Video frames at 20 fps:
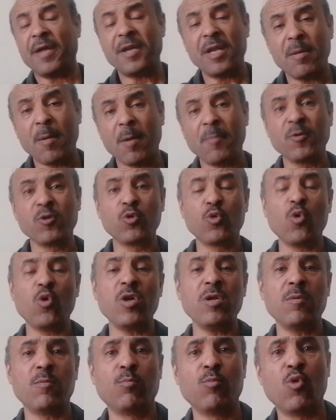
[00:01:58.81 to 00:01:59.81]
احنا لما
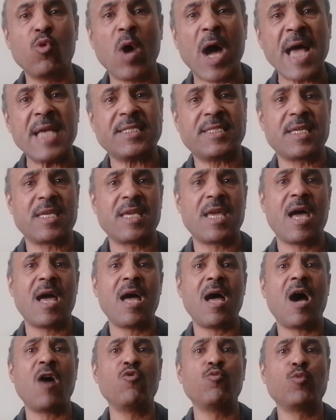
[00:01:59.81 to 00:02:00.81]
بنقول
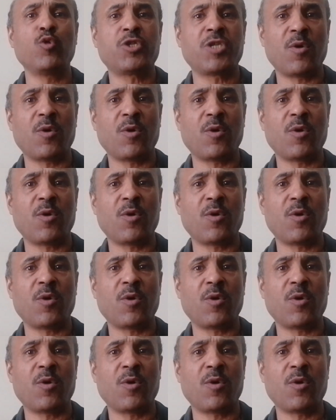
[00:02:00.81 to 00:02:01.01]
موازية أو